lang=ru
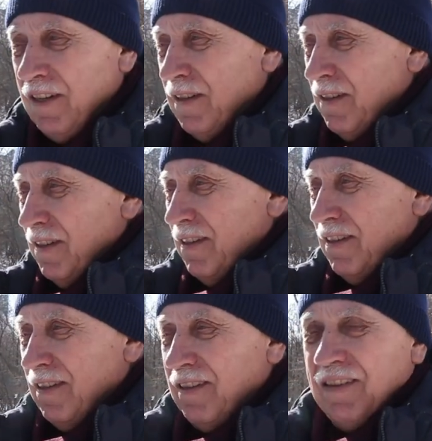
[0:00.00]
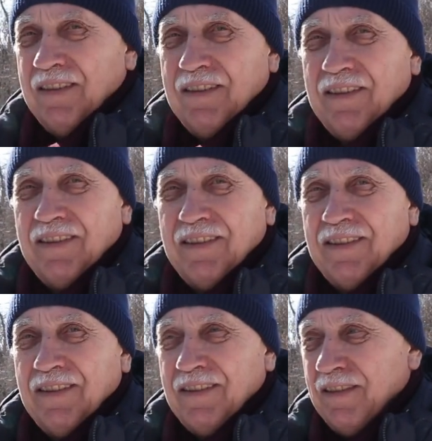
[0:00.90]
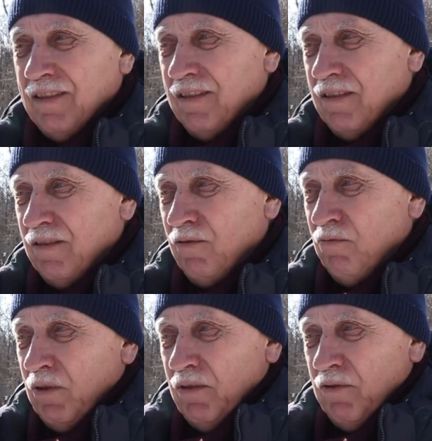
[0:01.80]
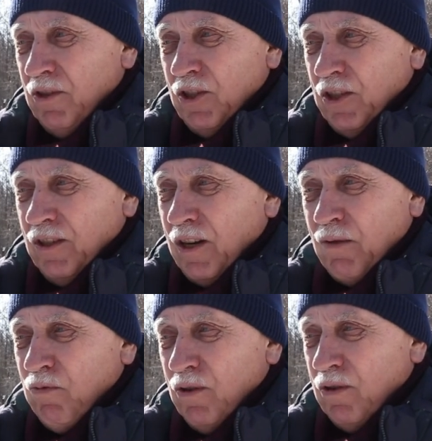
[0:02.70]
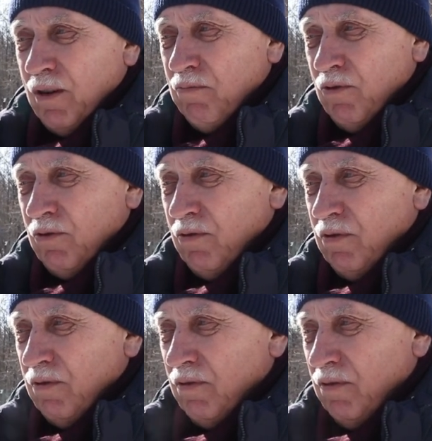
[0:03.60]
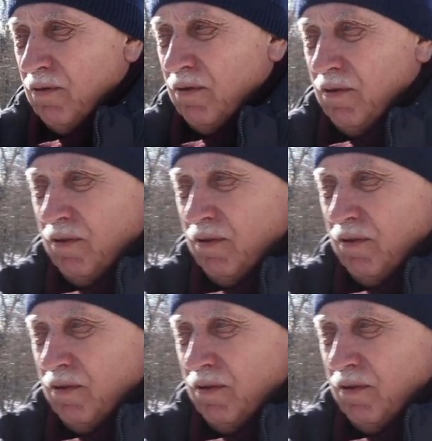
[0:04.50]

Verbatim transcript: Как-то сильно поменялся? Ну, мы, видите, на Ну, раб- меньше работы... контактов с детьми,